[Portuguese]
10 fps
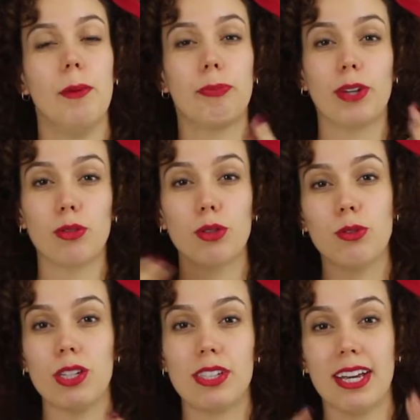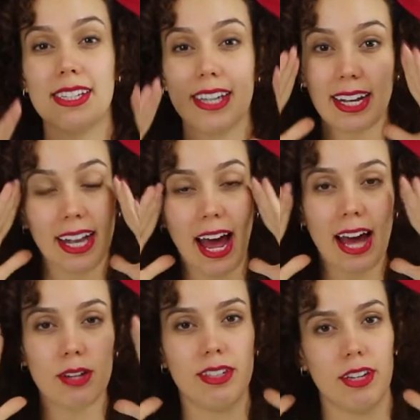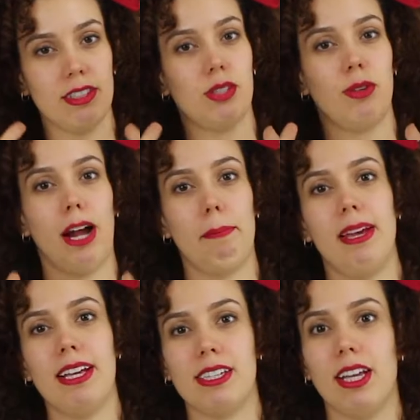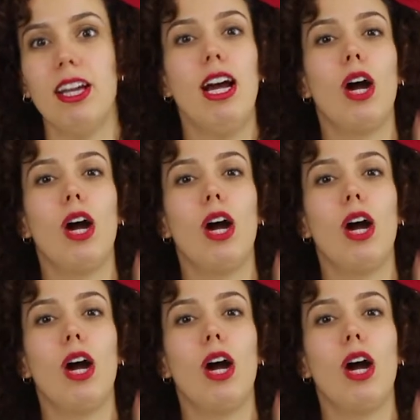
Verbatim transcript: Então tudo isso tem que ser claro dentro da sua cabeça,